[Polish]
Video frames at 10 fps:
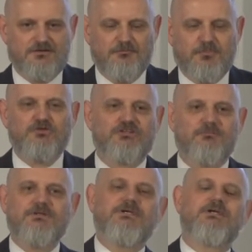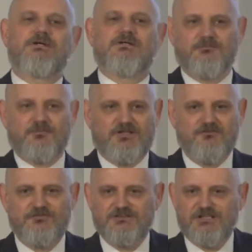po to, żeby ich
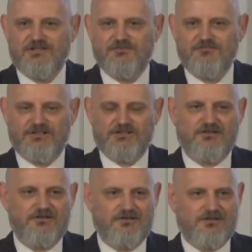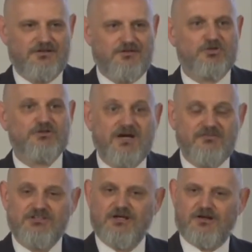potem wszystkich wywieźć?
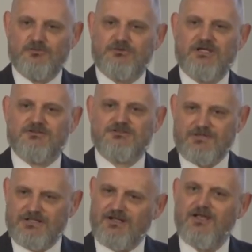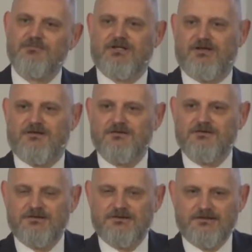Pozbawić narodu tego, co ma najlepsze.
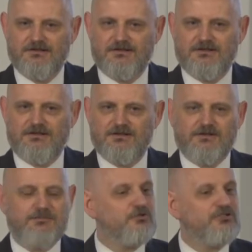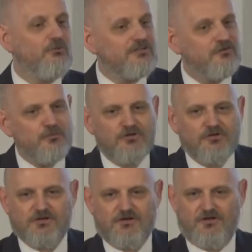Żeby później łatwo było
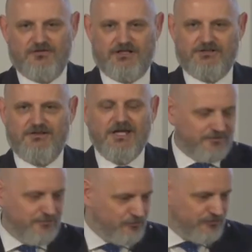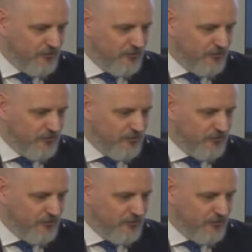kontrolować, żeby później